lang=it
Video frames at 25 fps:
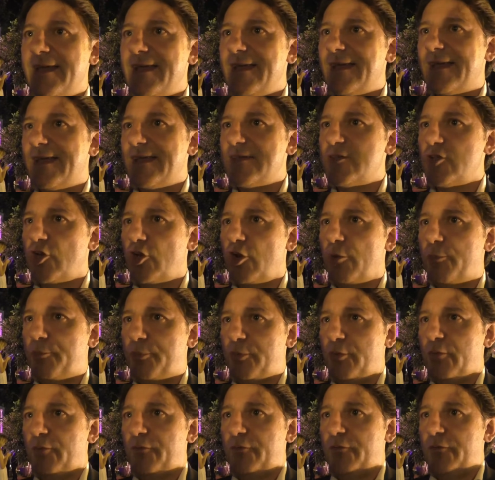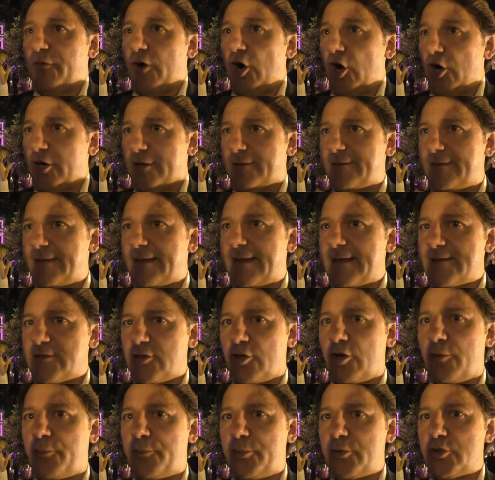che sono più forti, che
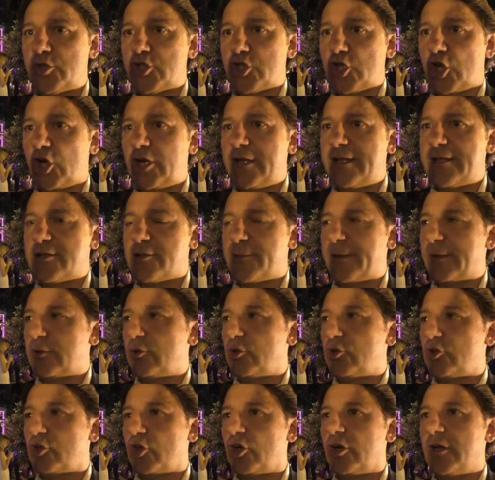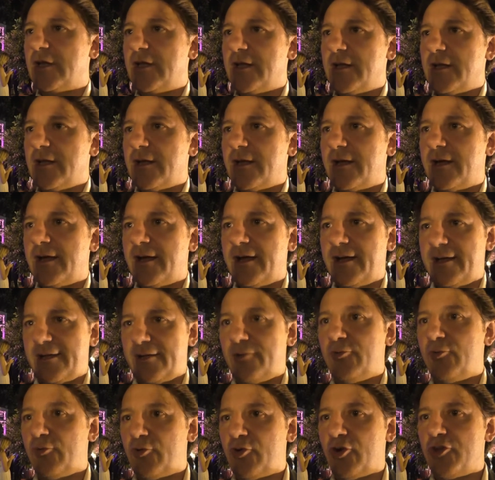sono più solide, soprattutto eh,
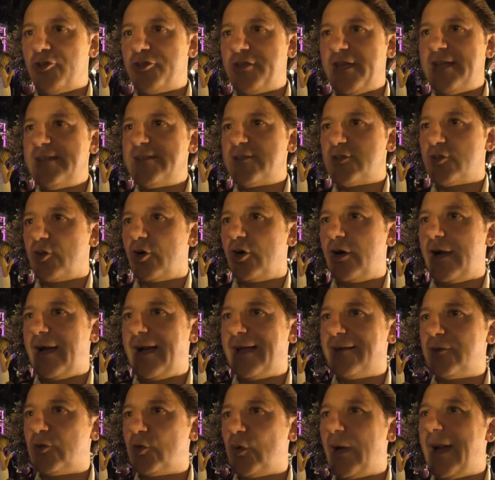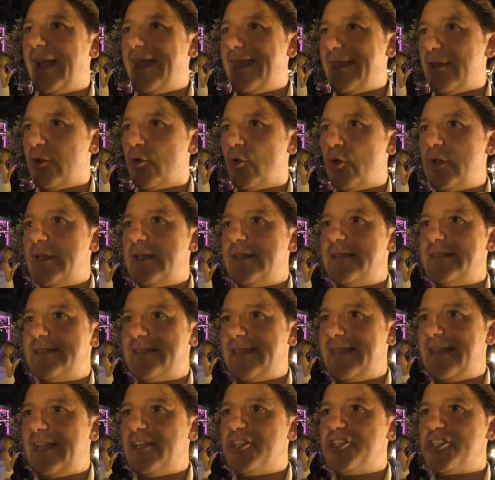in un contesto attuale in cui
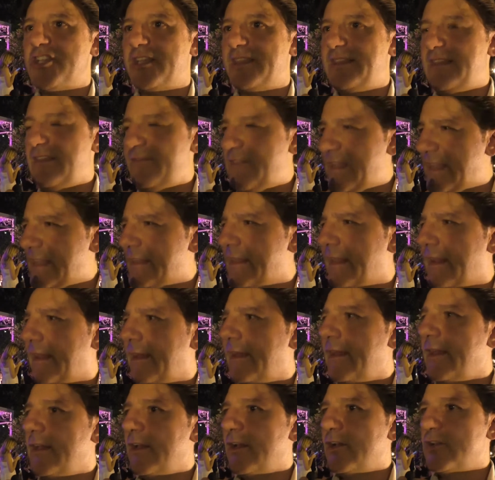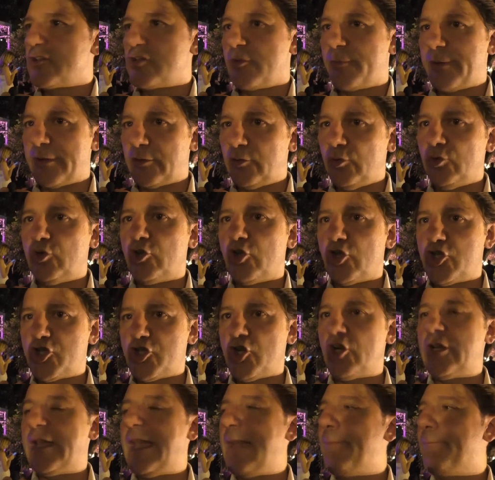si riesce a dividere soprattutto
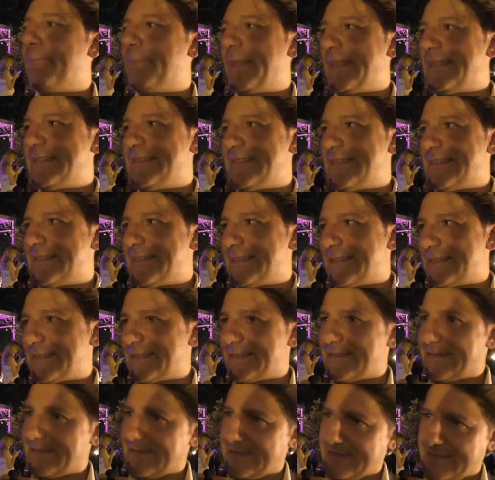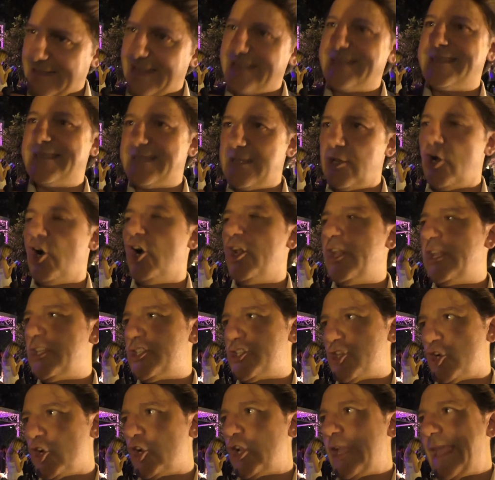ciò che è prestazione,
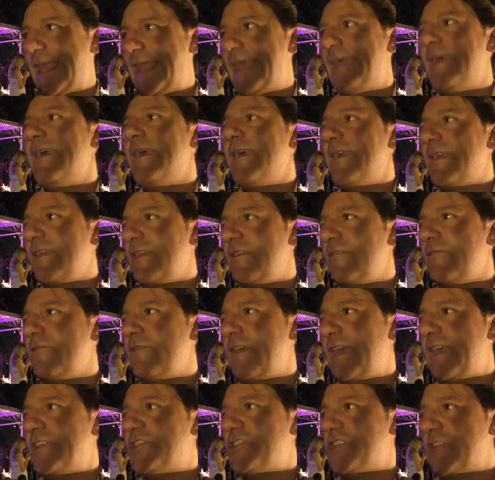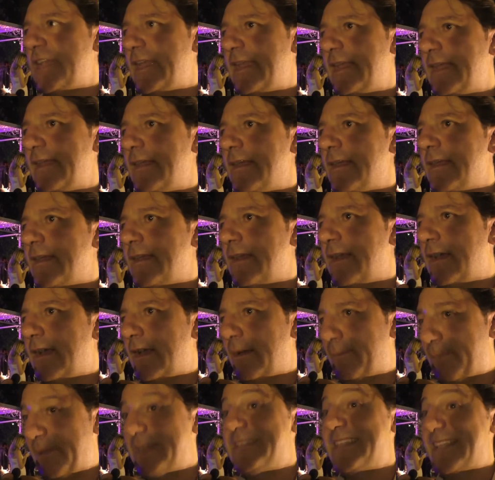ciò che è invece
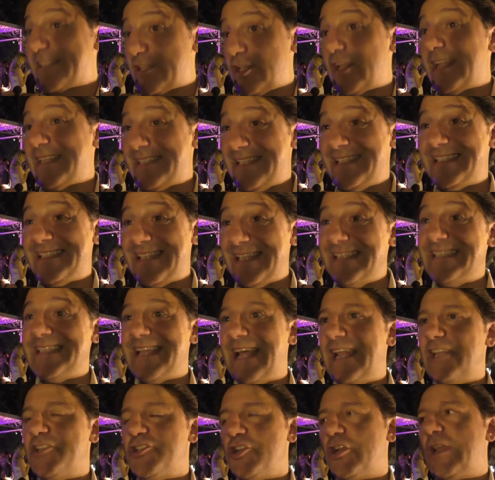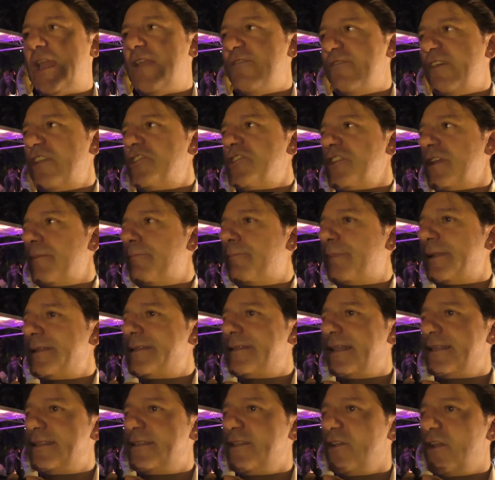eh, prestazione assistenziale, ciò che invece è
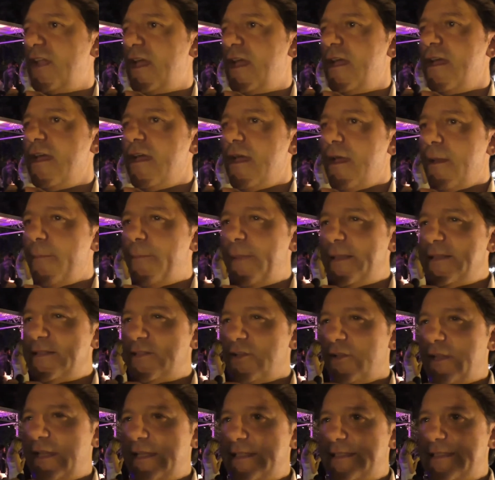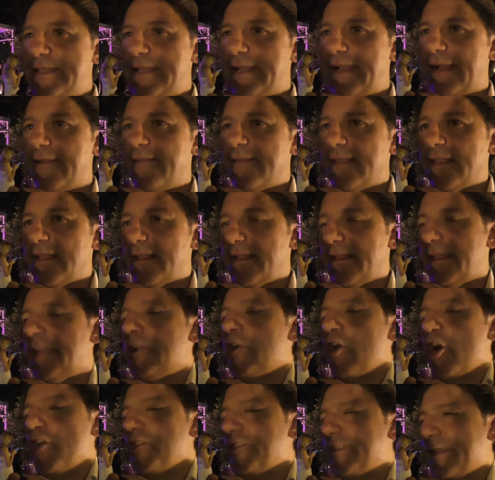prestazione pensionistica. I
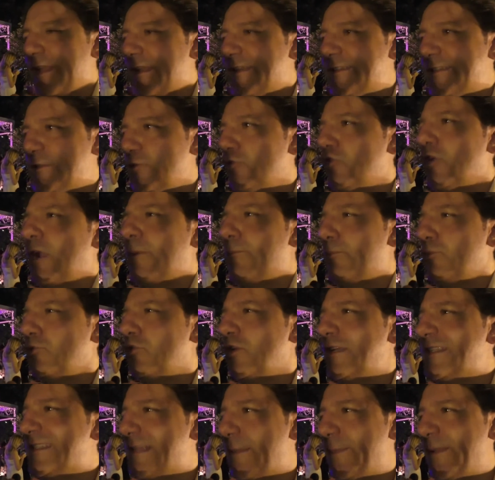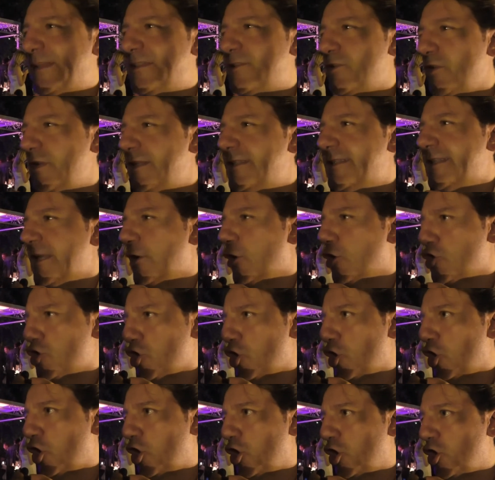conti dell'istituto dal punto di vista pensionistico
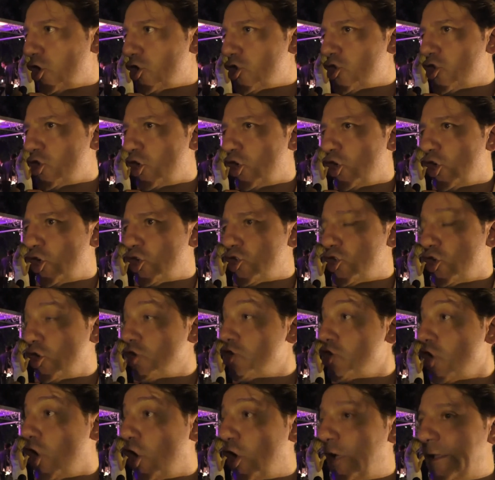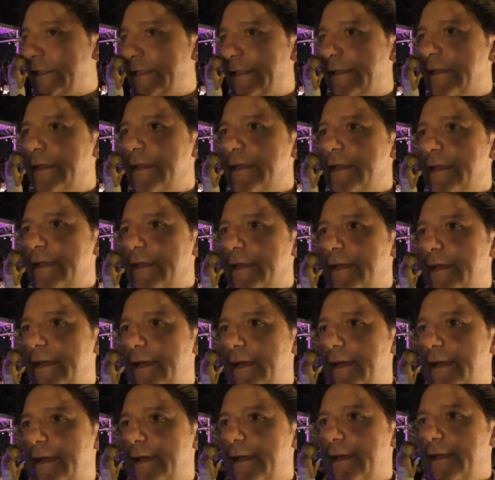sono, sono, sono solidi,
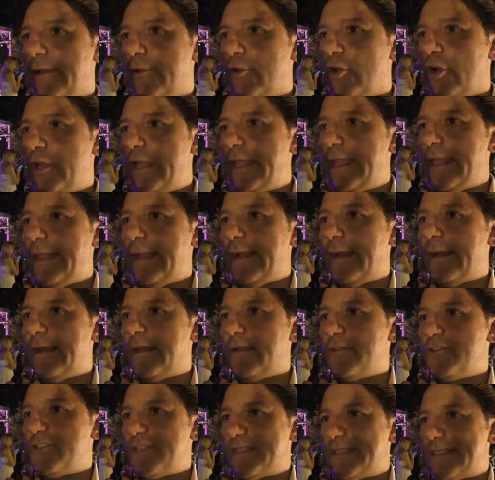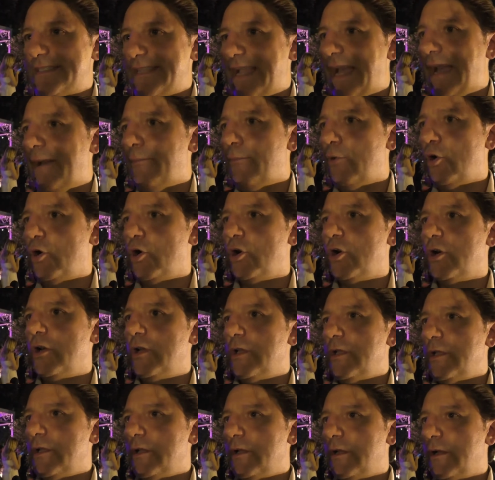eh, noi eh, gestiamo
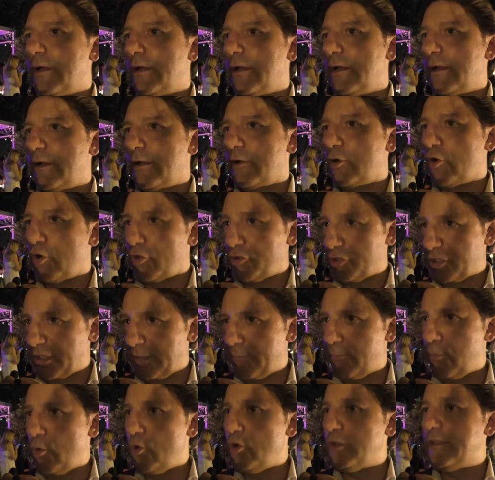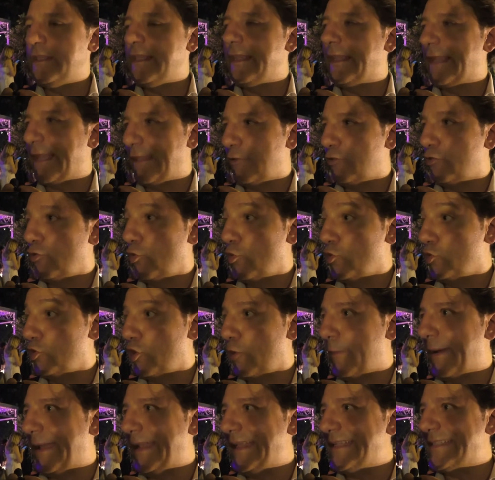eh, contributi che un
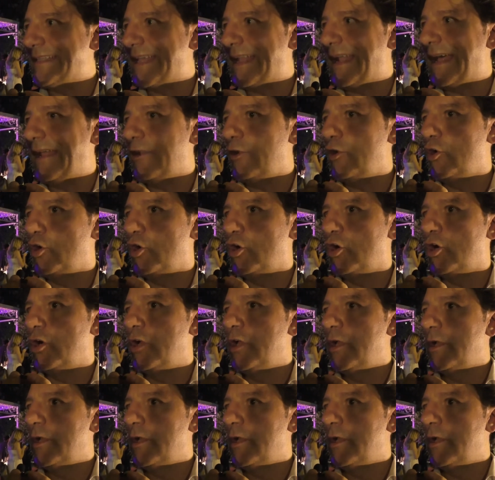domani saranno